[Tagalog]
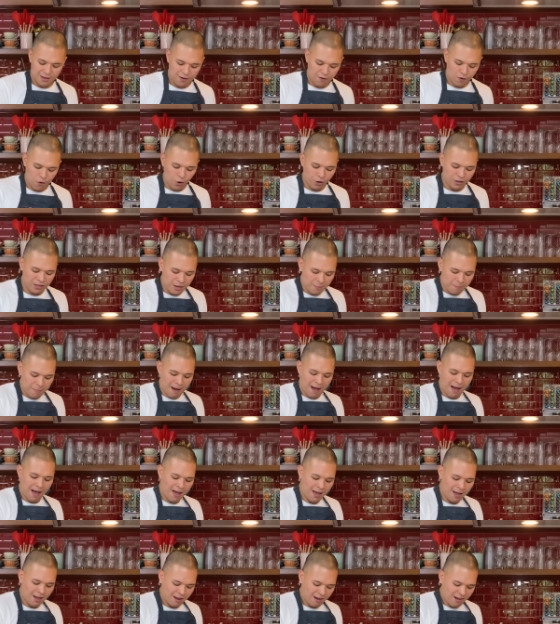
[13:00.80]
O, oh, di
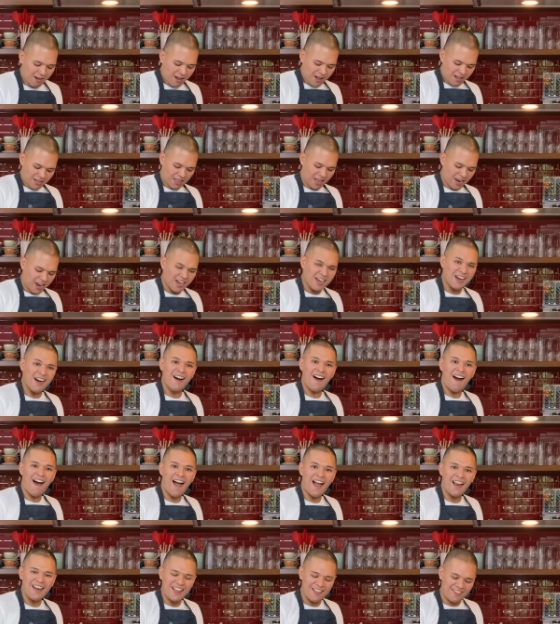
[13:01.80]
ba? Talagang
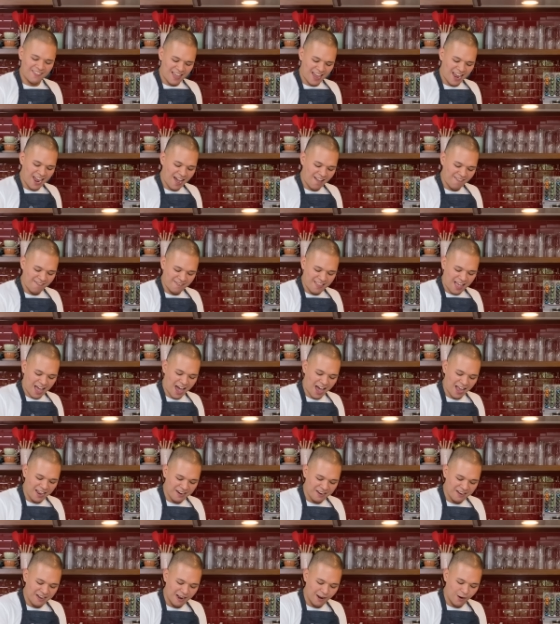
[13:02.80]
holiday
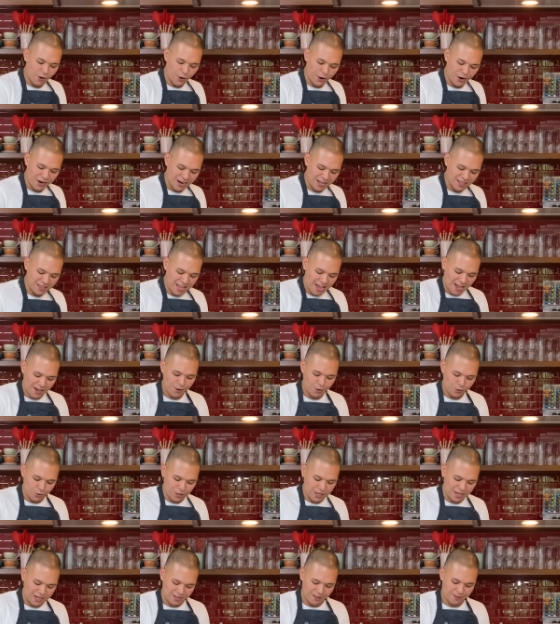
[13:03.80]
handaan galore na tayo
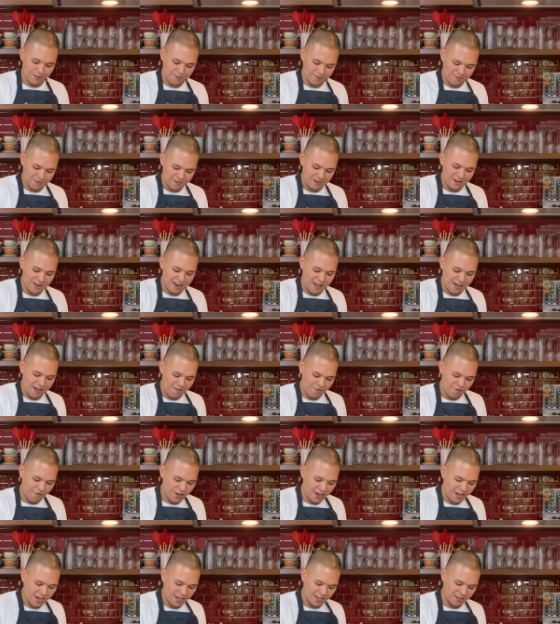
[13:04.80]
dito. Love
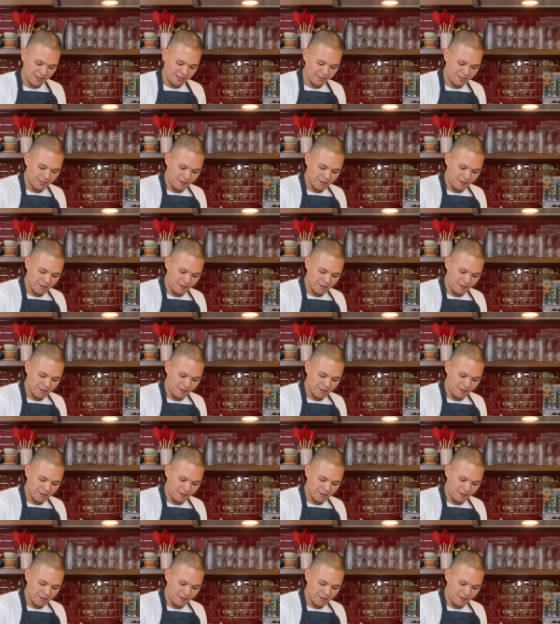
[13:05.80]
it.